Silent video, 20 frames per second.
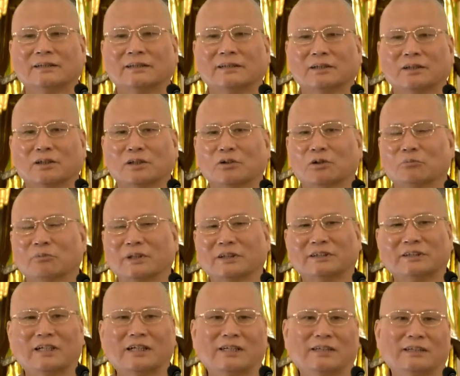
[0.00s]
那个恐怕
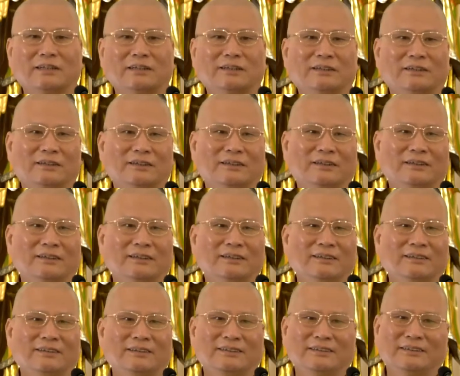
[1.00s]
加了啊，
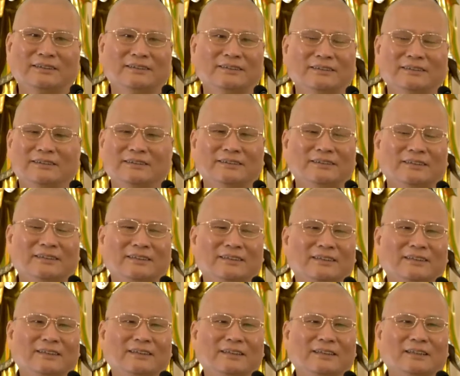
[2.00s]

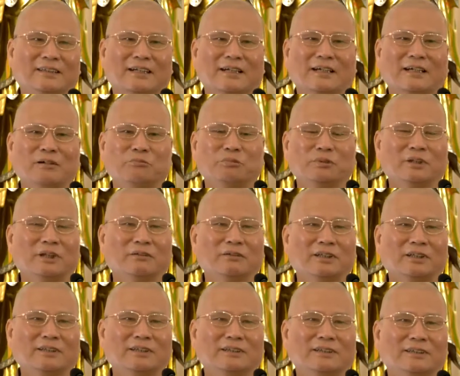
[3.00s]
现在还不到
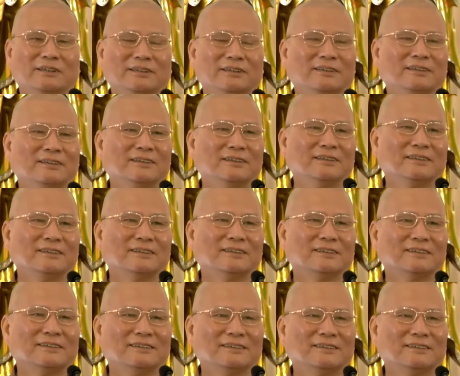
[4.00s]
那个
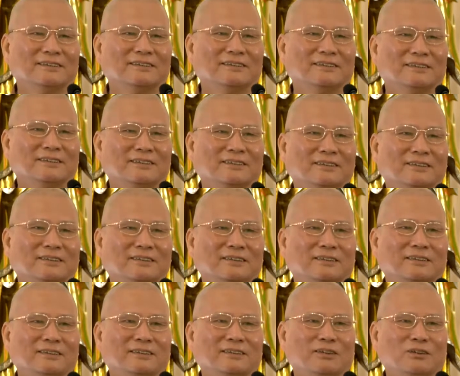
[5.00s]
呃
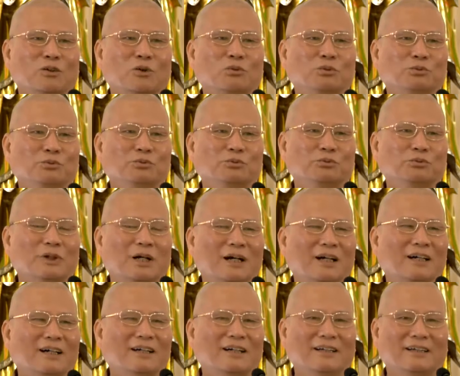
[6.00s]
功夫
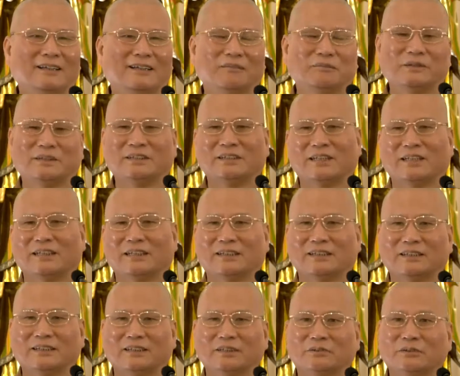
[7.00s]
啊啊。那么加了
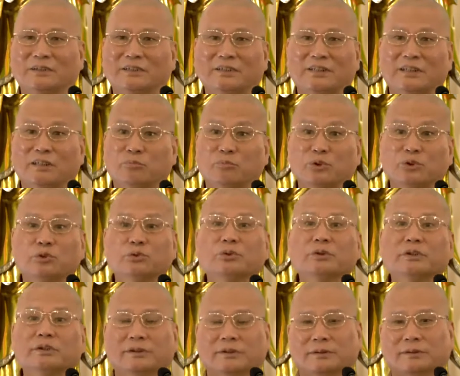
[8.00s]
可能会加的不
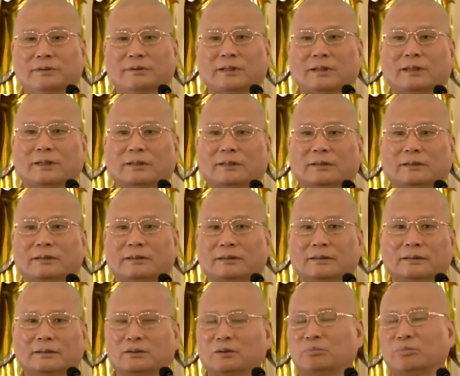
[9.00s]
顺啊，
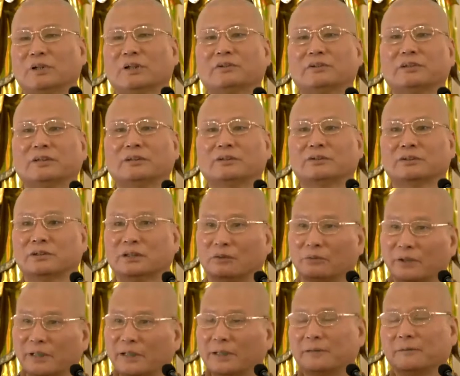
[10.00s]
那就不要加，就
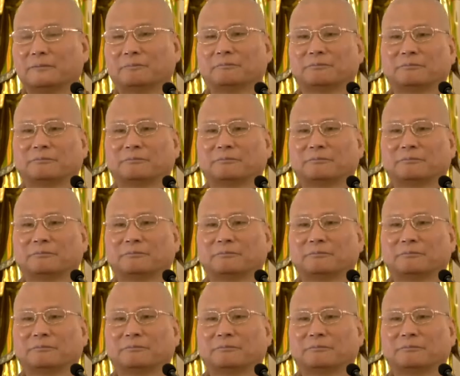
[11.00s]
照念。